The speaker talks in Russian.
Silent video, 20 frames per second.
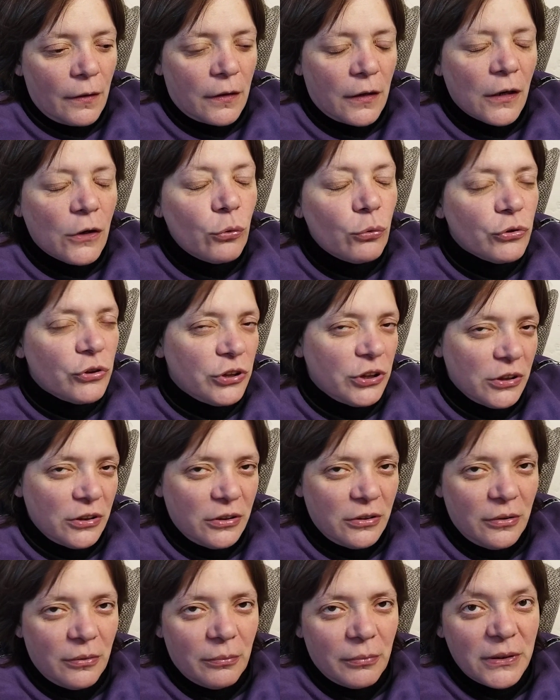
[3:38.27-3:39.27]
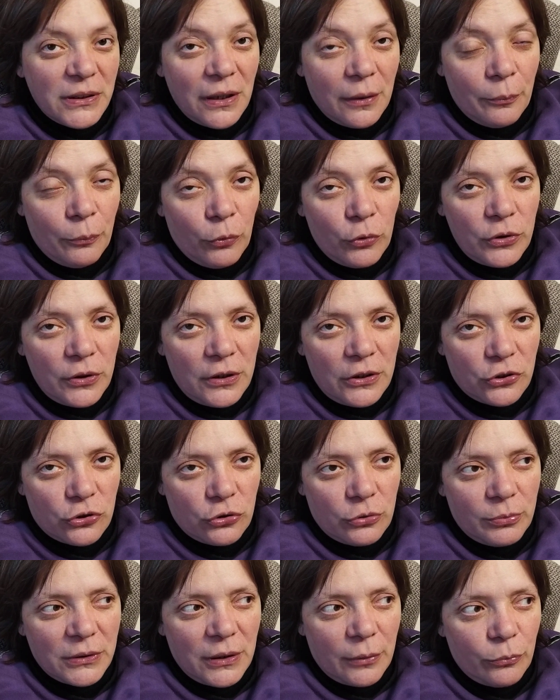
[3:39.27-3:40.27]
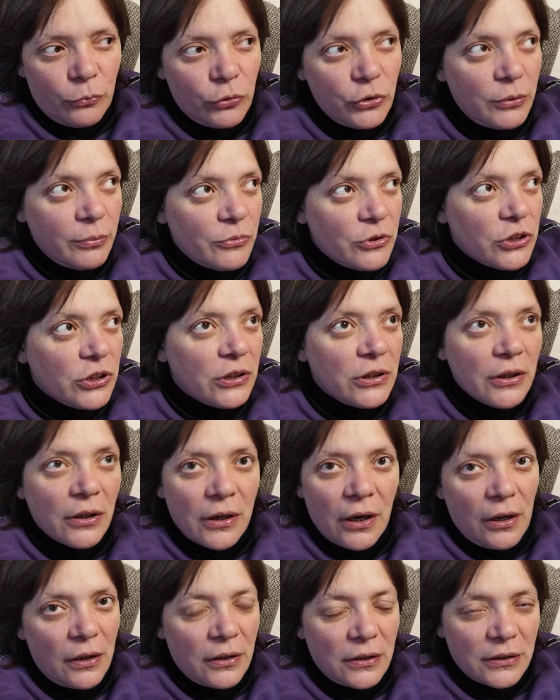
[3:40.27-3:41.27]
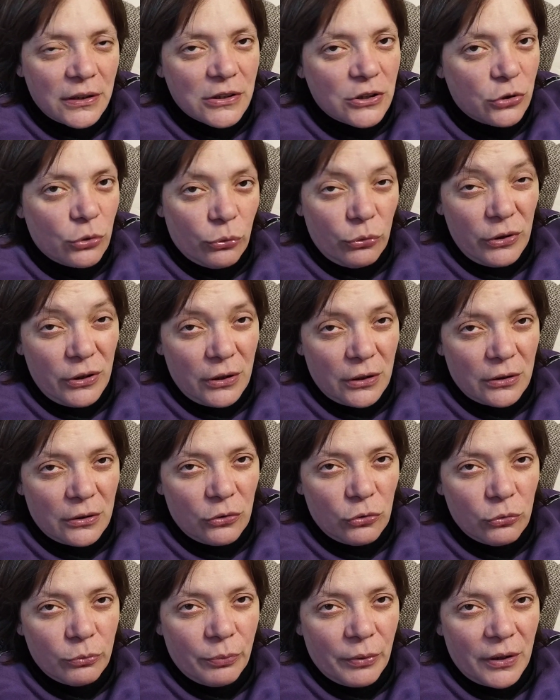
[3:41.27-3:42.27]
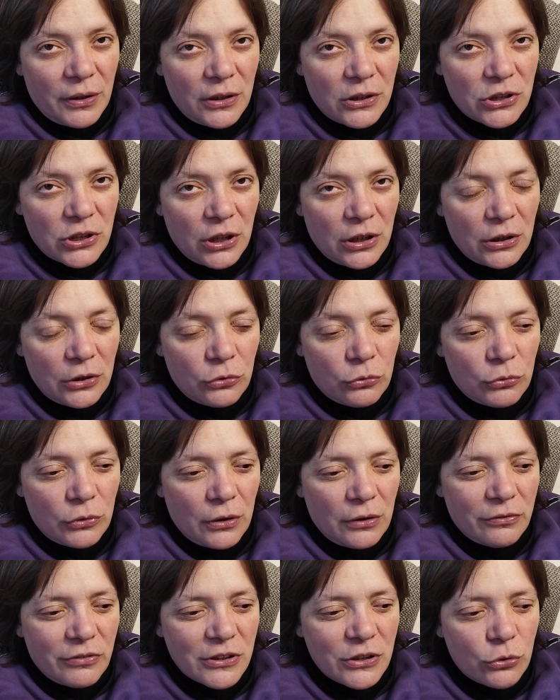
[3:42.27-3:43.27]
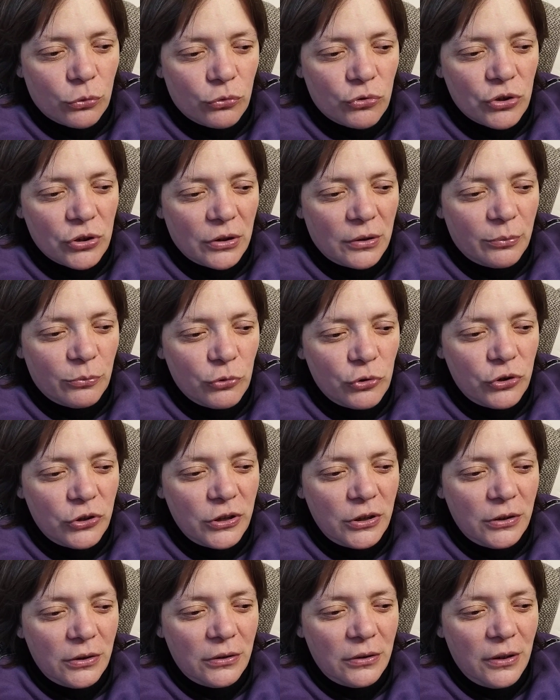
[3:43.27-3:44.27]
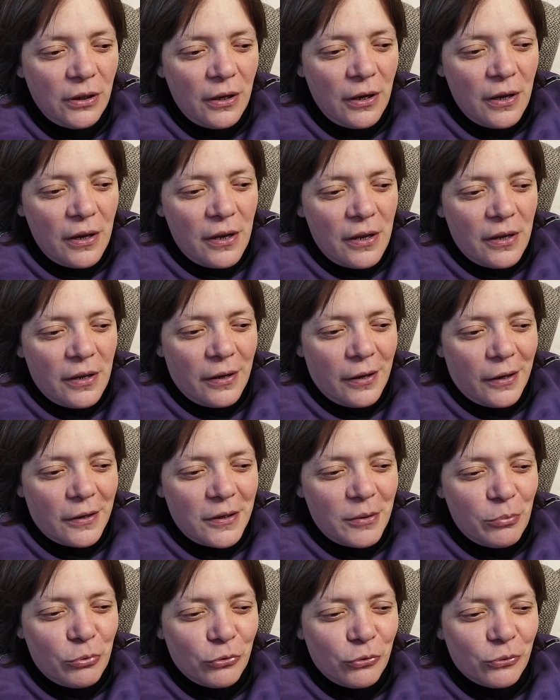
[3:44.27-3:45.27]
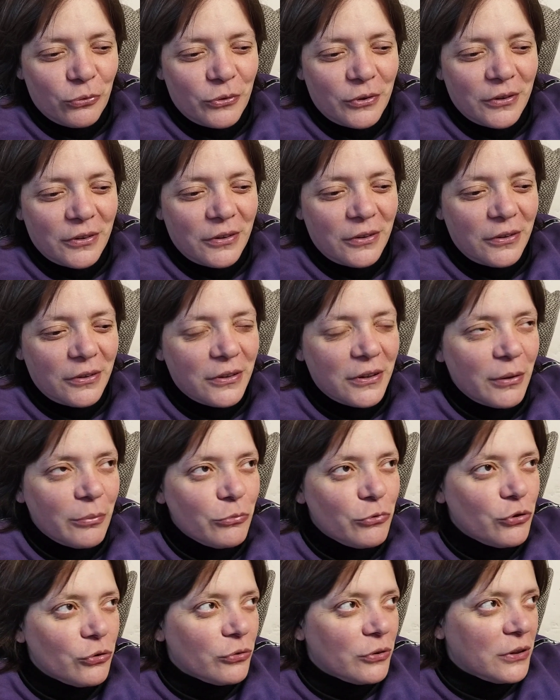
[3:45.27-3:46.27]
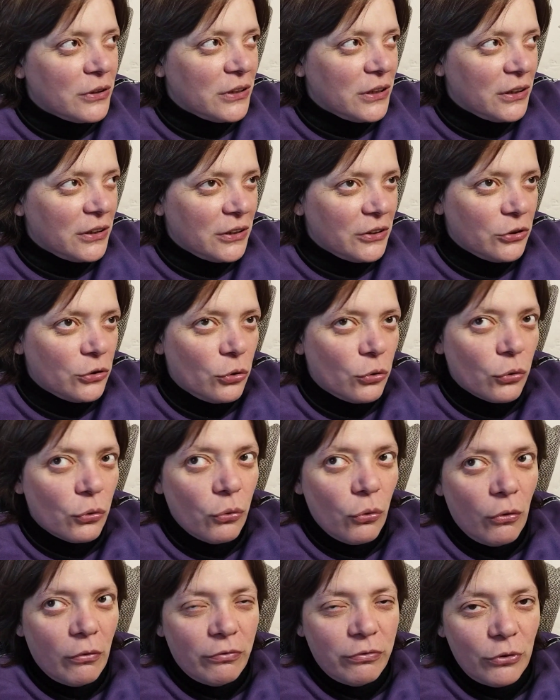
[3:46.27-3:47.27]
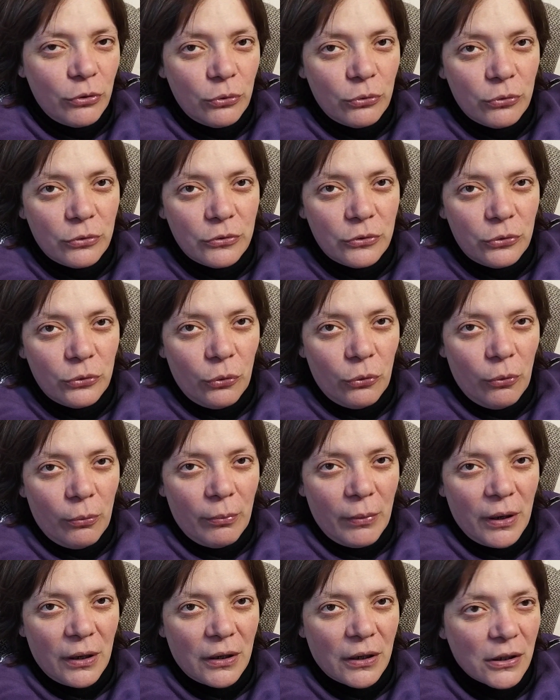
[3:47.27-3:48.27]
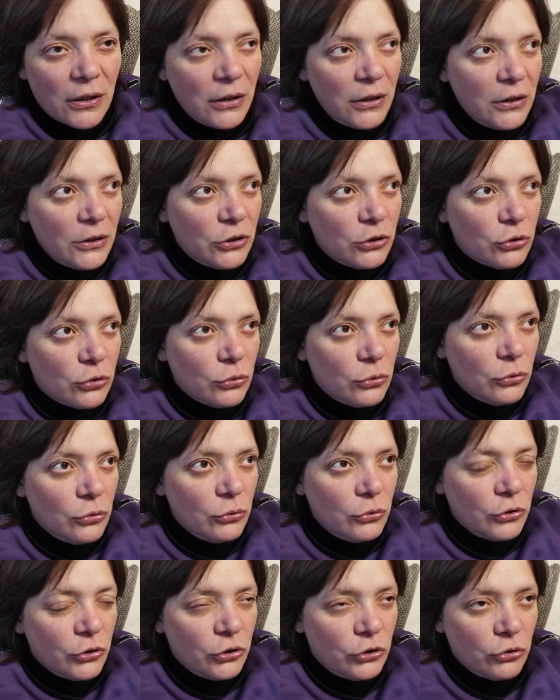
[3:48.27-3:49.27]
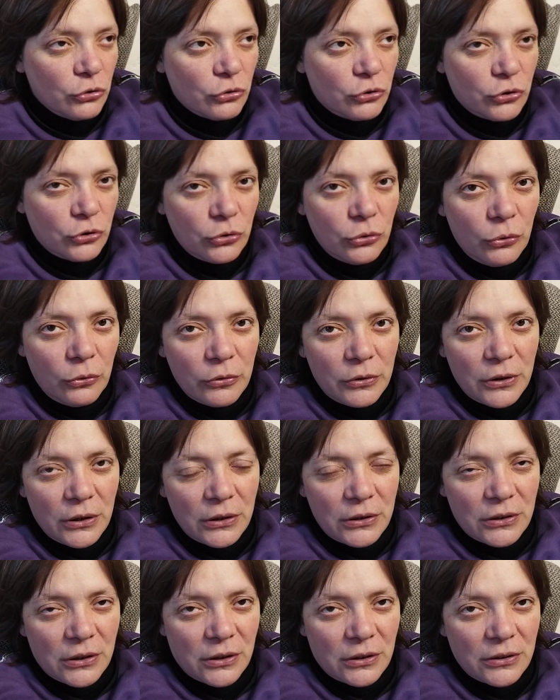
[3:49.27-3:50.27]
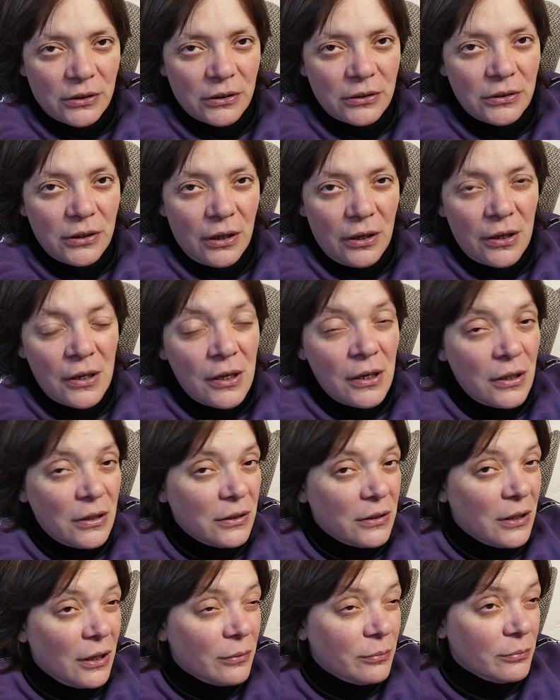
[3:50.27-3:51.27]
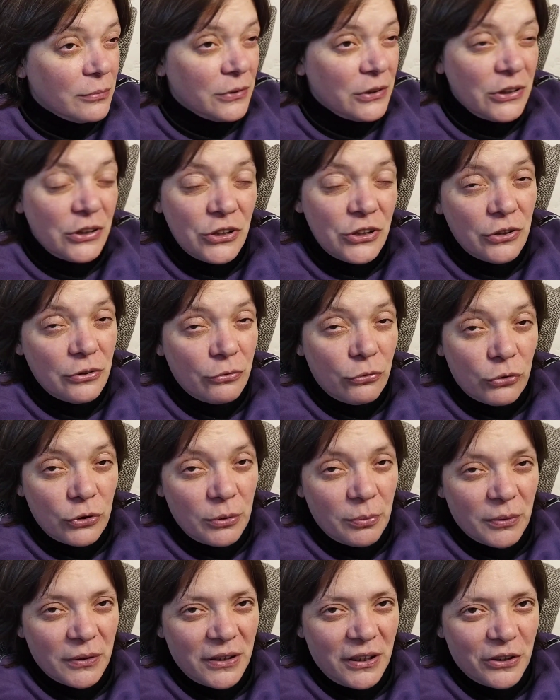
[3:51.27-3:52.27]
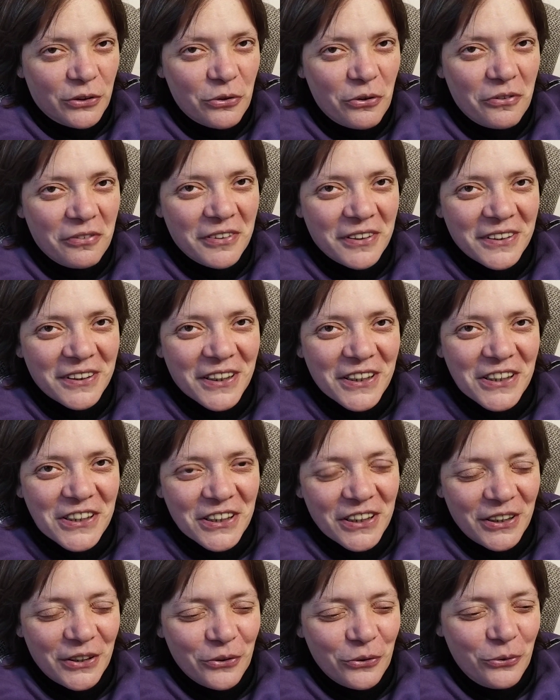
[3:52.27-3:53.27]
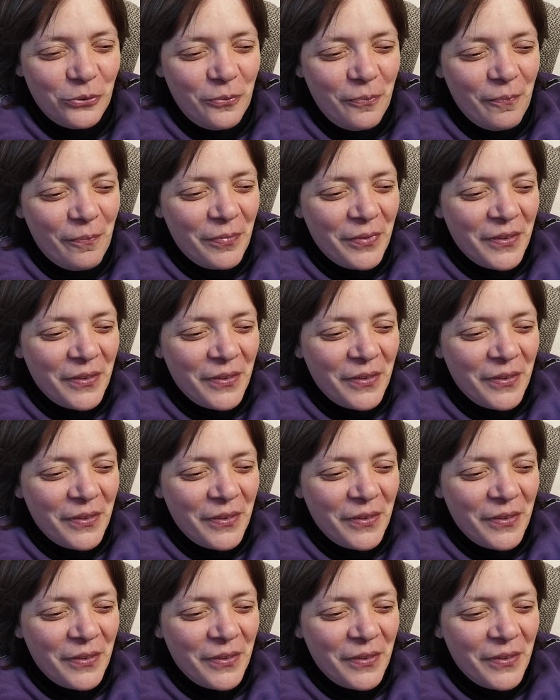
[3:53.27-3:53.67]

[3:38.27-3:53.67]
Короче, мы так поняли, что мы там будем жить реально на стройке. Он приглашает туда восточных мужчин, и они будут э, там что-то делать, кровлю дома, крышу, еще что-то, тра-та-та. Там ничего не подготовлено к жилью.